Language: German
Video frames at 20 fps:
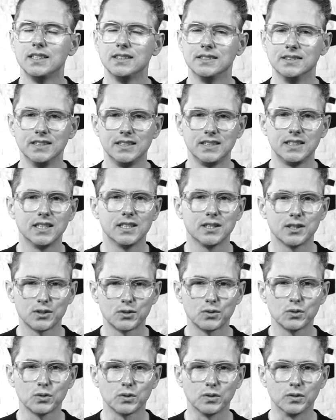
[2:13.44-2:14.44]
nicht in der
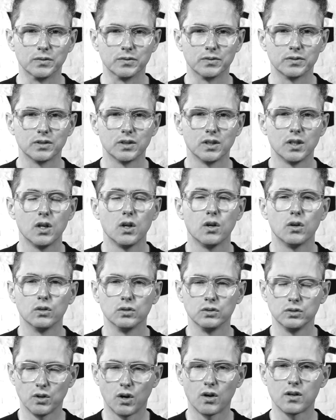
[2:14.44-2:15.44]
Zukunft.
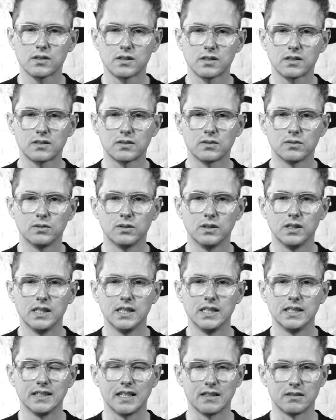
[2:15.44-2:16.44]
Und doch ist es so,
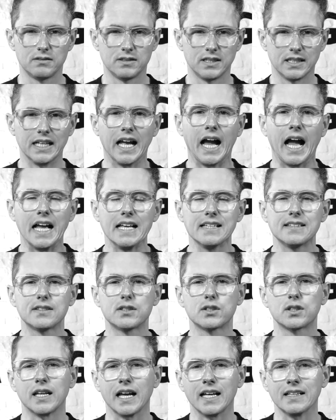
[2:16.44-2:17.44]
dass unser
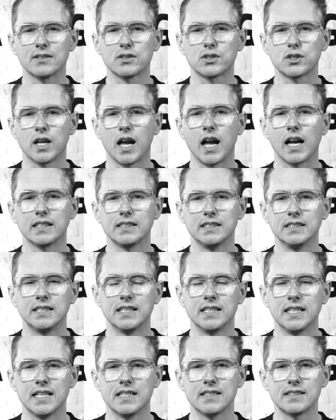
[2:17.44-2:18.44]
Geist ganz stark die
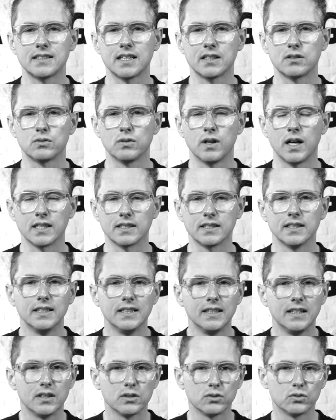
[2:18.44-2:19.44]
Tendenz dazu hat,
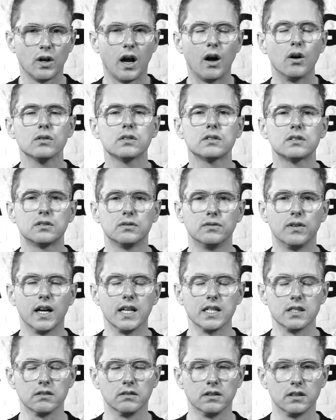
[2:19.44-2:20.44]
so
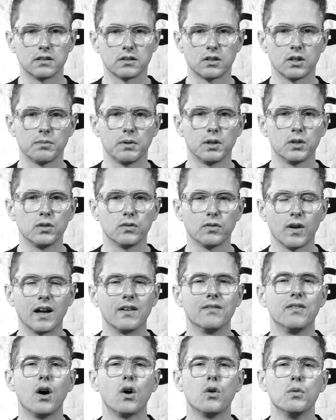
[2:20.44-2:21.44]
auszuweichen. Und jetzt könnte man natürlich
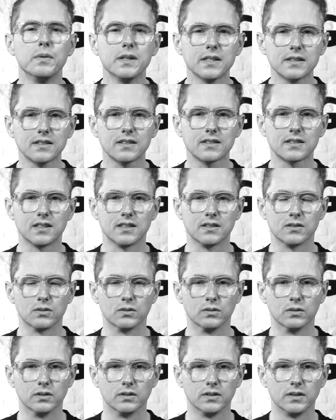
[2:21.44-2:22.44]
fragen, warum ist es denn
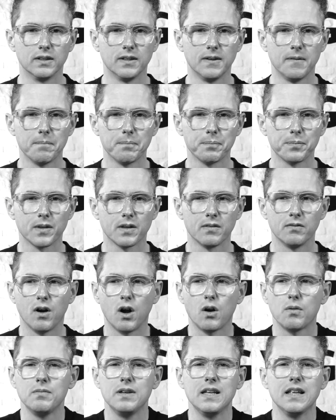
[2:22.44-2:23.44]
so?
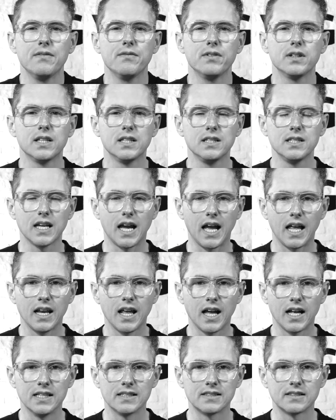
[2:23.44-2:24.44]
Warum leben wir denn nicht
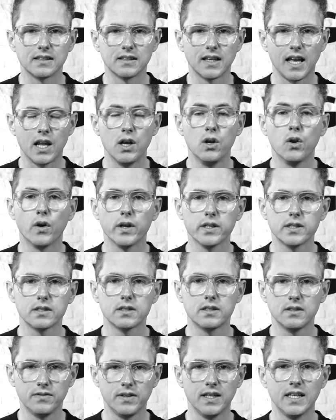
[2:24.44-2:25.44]
alle als
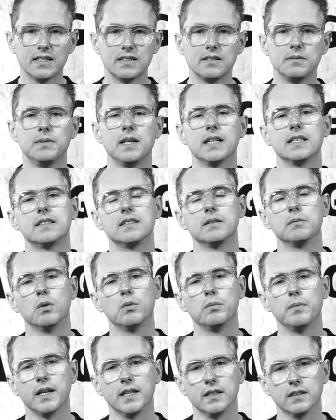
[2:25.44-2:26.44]
erleuchtete Wesen im jetzigen
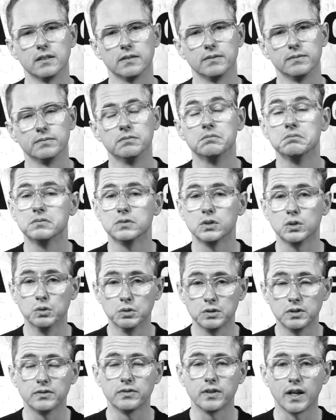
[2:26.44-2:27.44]
Moment?
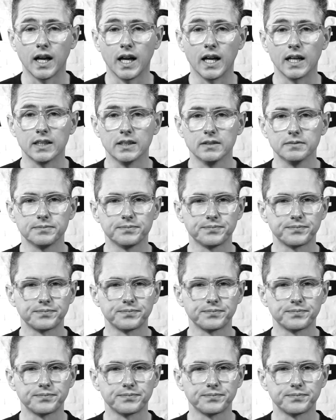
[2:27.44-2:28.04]
Gute Frage.